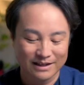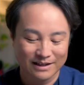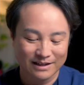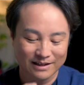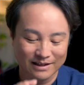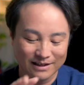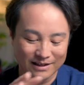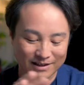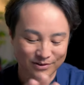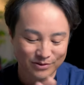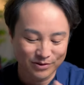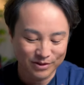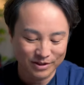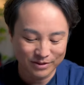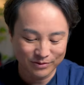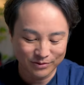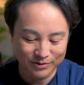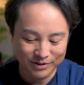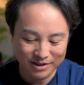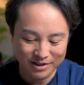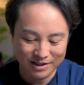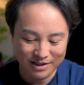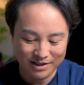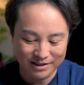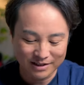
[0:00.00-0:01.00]
えー、これ
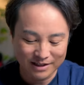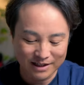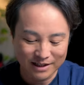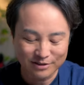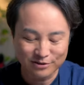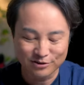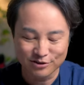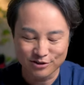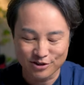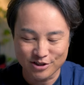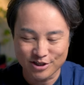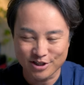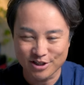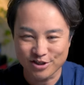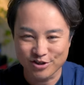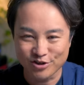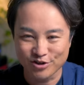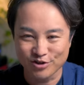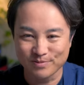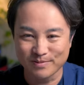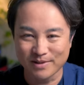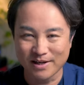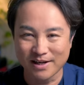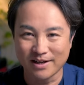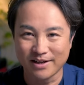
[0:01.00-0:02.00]
お値段約に
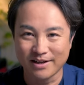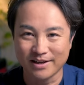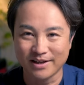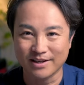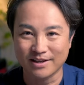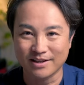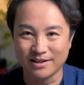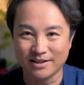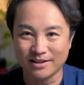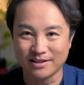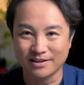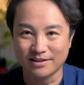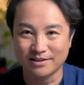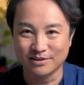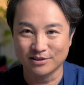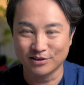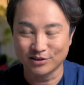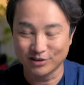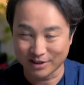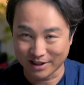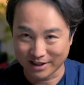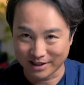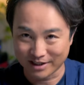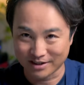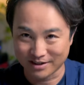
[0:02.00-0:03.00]
じゅうまんえん
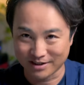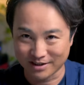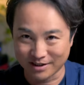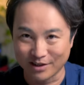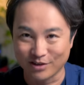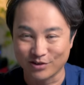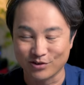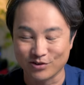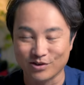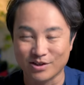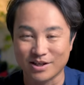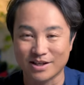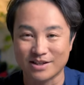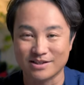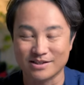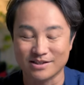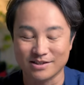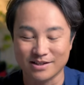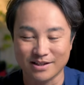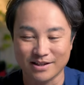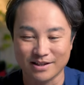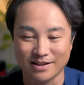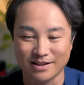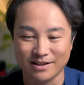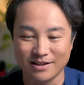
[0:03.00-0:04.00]
ぐらいっていう感じ
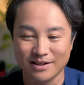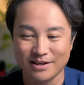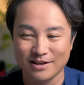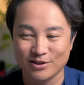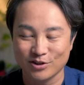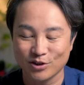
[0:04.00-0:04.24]
で、